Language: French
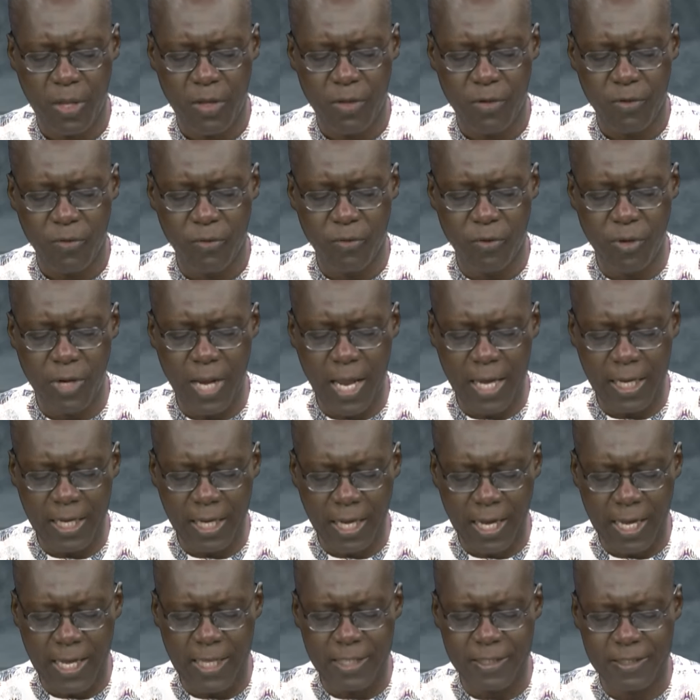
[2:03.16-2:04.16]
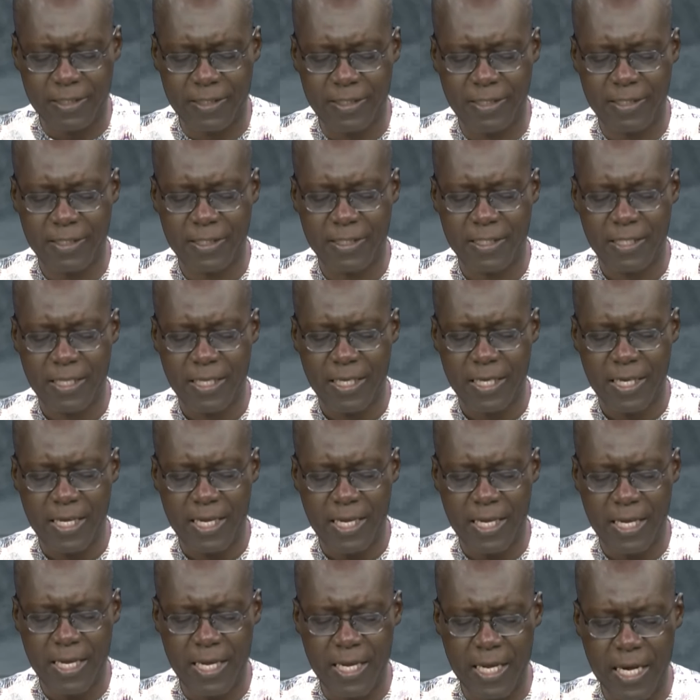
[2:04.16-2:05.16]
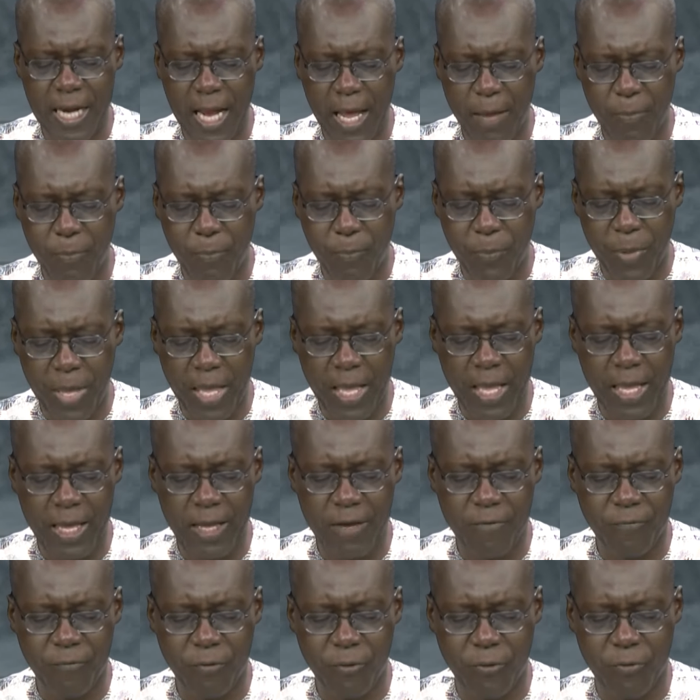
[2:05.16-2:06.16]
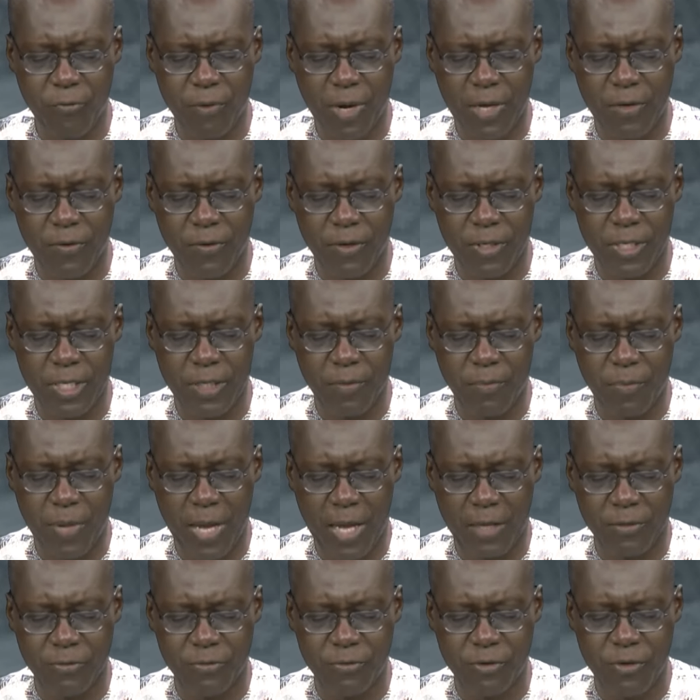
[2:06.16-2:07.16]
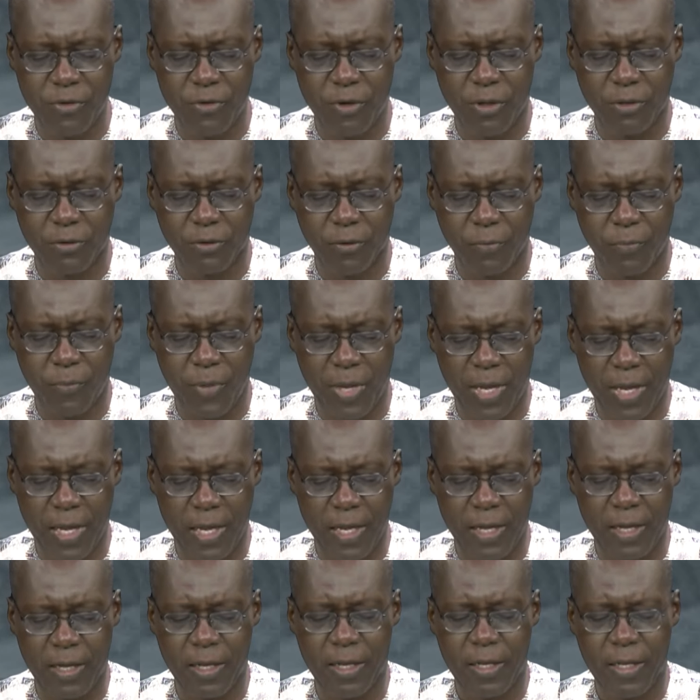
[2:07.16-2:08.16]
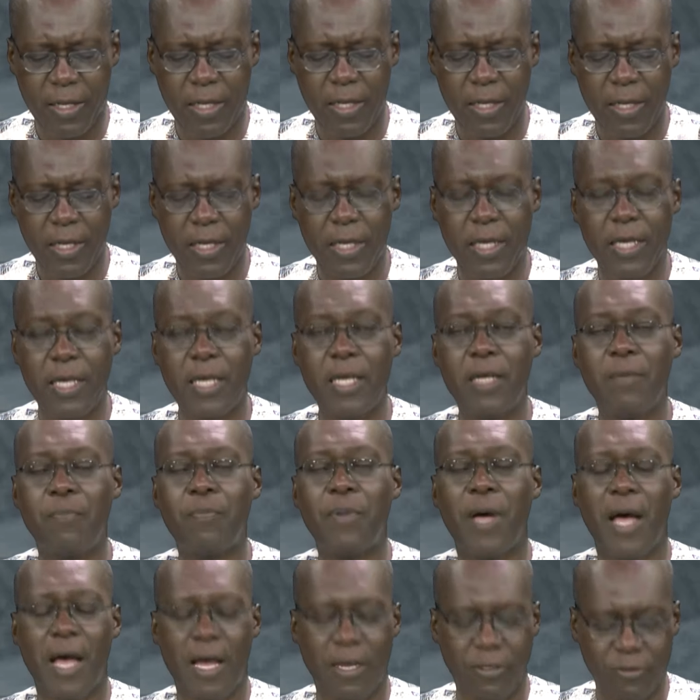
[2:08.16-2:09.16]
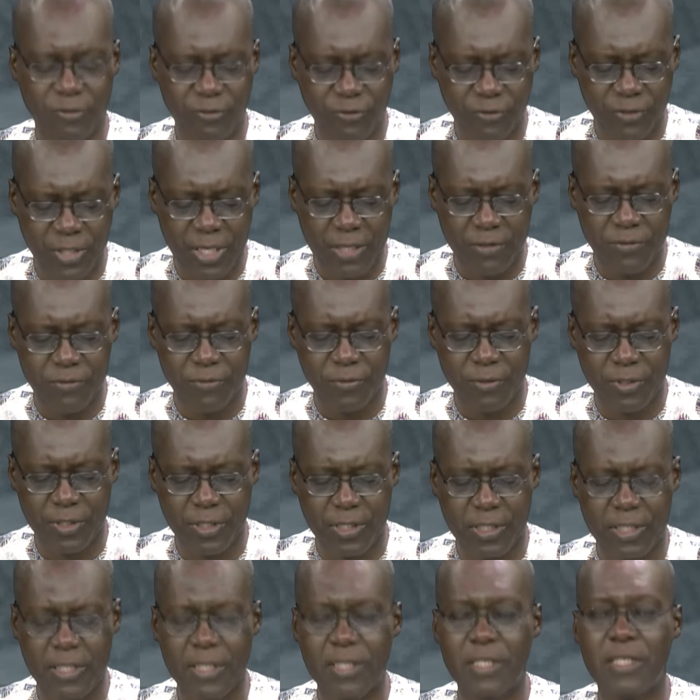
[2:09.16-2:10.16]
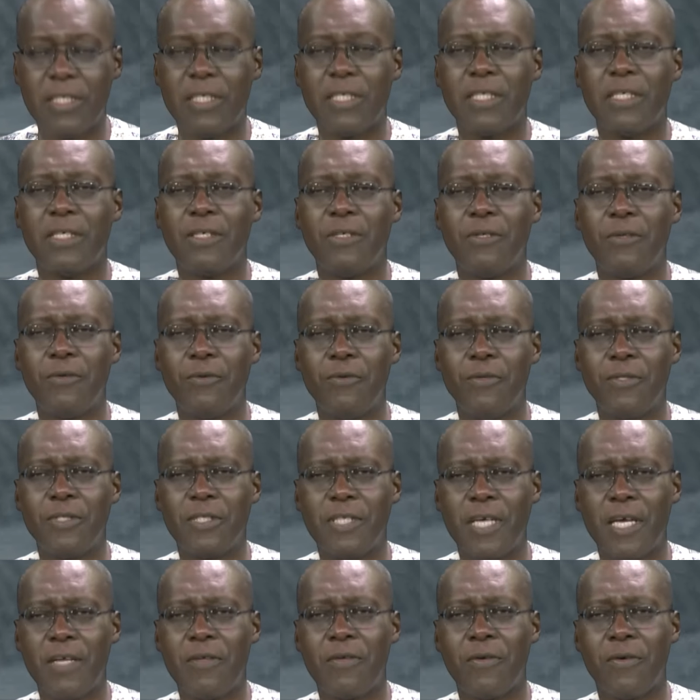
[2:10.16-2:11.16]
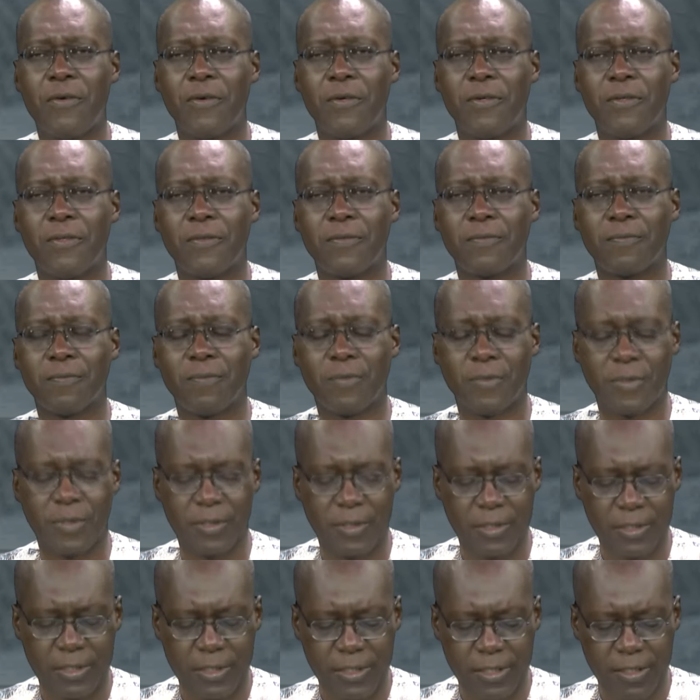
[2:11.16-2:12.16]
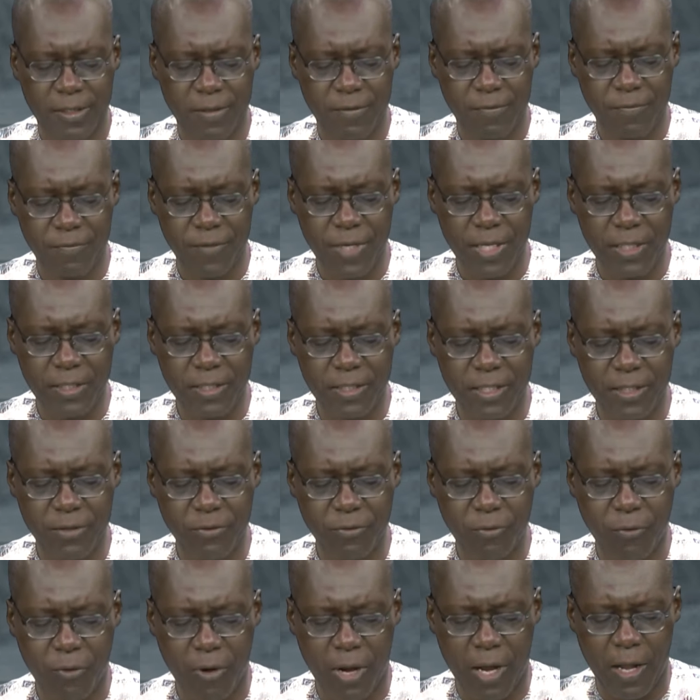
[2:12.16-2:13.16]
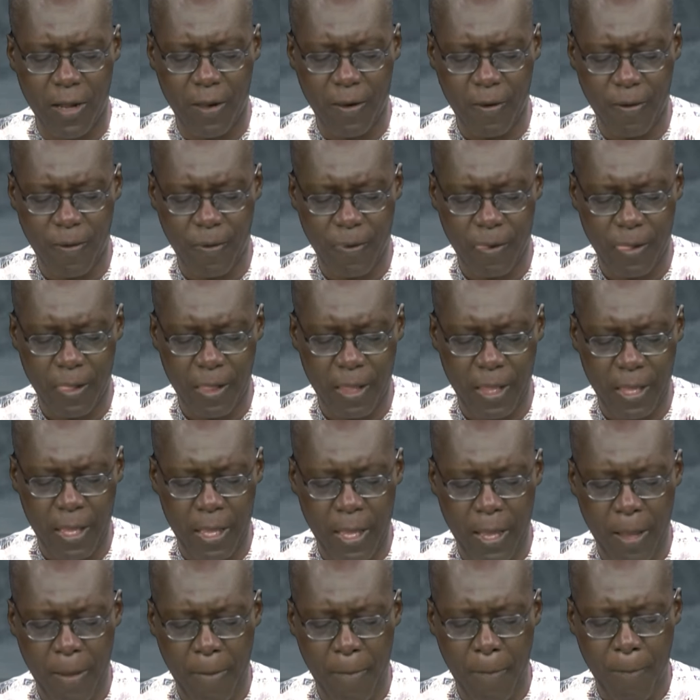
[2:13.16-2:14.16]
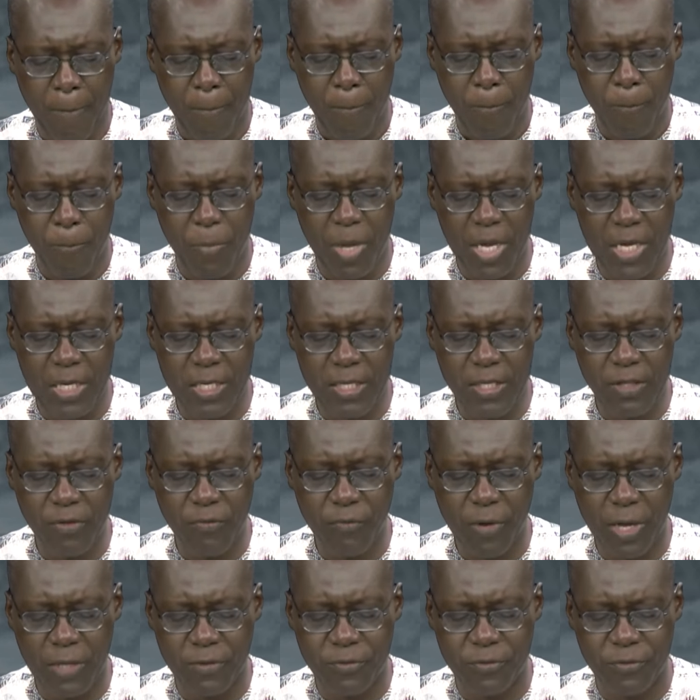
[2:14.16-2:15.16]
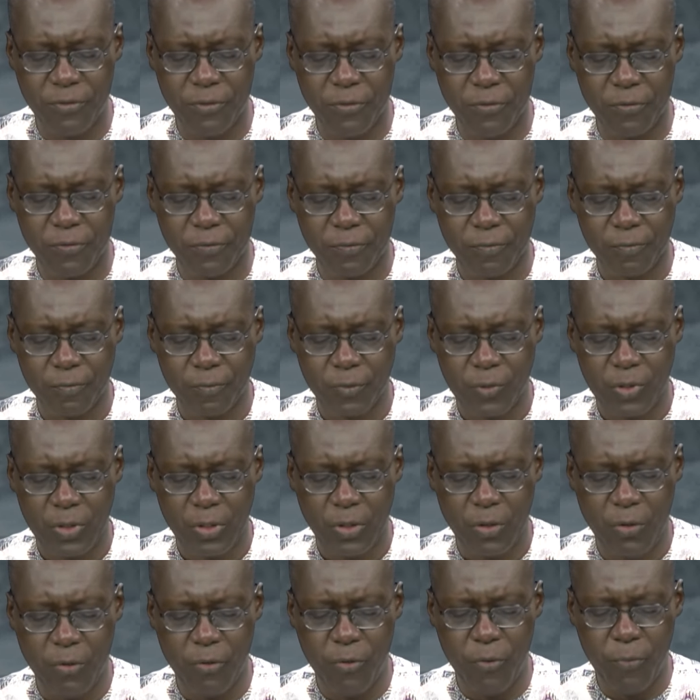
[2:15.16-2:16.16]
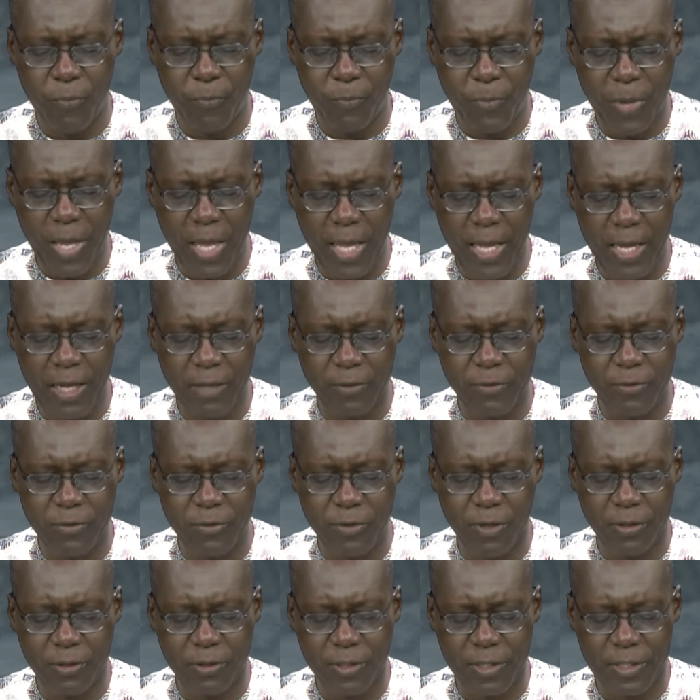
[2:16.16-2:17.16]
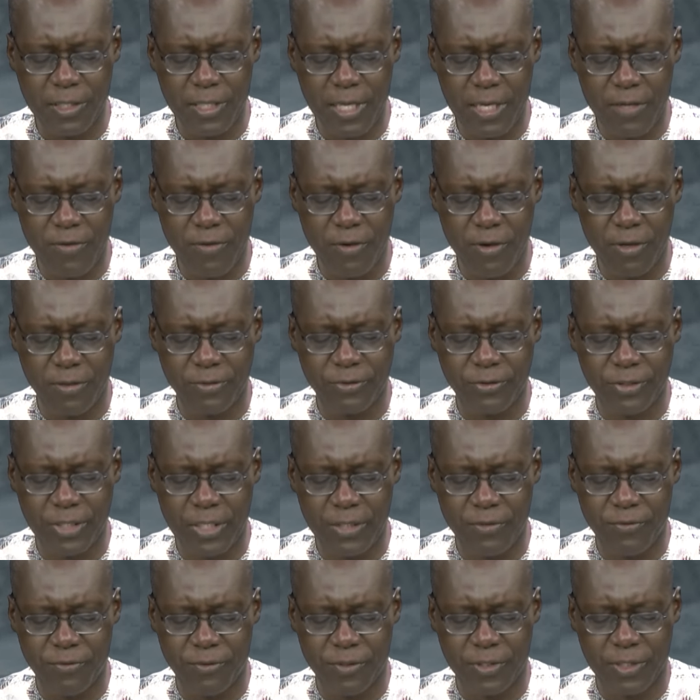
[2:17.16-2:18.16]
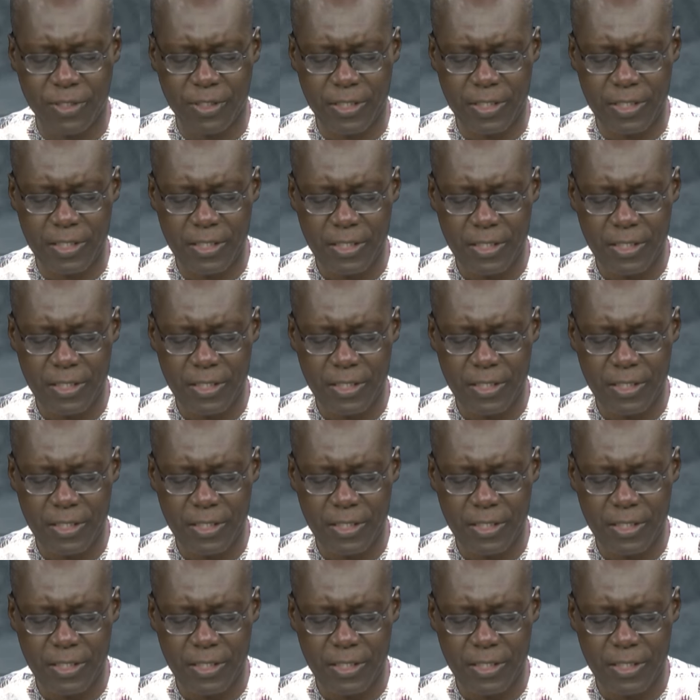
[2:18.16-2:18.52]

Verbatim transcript: Que la grâce et la paix vous soient données par Dieu notre Père et par Jésus-Christ le Seigneur. Verset 3. Béni soit Dieu, le Père de notre Seigneur Jésus-Christ,